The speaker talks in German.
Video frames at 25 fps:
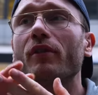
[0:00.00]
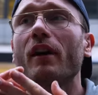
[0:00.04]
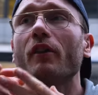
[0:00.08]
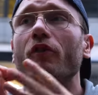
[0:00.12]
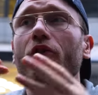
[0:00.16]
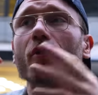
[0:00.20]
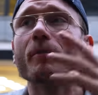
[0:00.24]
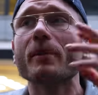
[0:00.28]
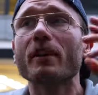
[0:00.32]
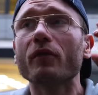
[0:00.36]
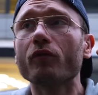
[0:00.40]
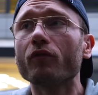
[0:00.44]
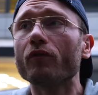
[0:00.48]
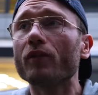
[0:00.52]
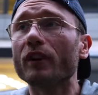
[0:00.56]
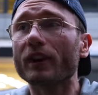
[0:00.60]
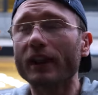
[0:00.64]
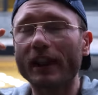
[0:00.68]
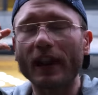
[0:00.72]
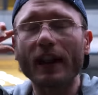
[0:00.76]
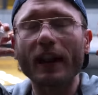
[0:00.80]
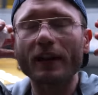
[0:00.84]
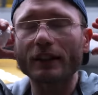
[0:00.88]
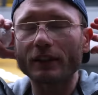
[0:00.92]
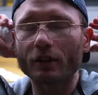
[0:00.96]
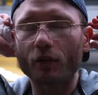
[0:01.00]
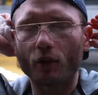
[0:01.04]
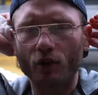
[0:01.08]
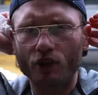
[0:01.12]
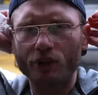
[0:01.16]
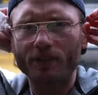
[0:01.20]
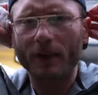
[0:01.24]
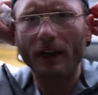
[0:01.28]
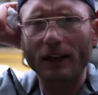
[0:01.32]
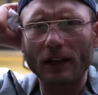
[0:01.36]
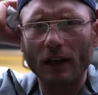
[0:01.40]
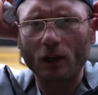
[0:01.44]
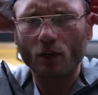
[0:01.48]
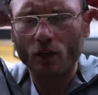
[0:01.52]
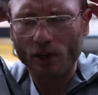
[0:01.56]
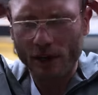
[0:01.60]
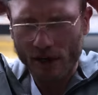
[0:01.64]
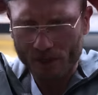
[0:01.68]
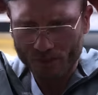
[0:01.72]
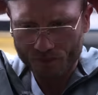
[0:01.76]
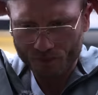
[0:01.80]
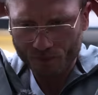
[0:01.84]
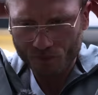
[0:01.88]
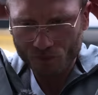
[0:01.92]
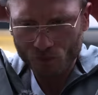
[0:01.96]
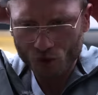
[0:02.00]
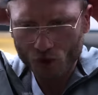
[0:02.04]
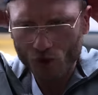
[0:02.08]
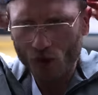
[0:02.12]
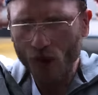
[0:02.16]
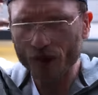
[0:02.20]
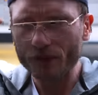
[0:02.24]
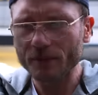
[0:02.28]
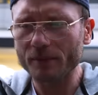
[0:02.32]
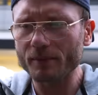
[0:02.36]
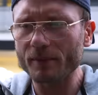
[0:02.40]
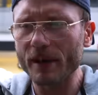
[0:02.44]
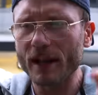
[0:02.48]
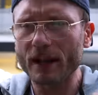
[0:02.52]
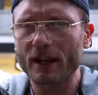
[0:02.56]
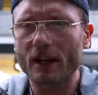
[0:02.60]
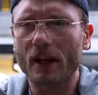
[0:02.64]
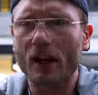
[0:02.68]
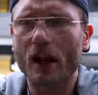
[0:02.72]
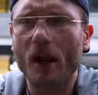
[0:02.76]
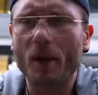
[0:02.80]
War für mich relativ unspektakulär. Trotzdem lecker,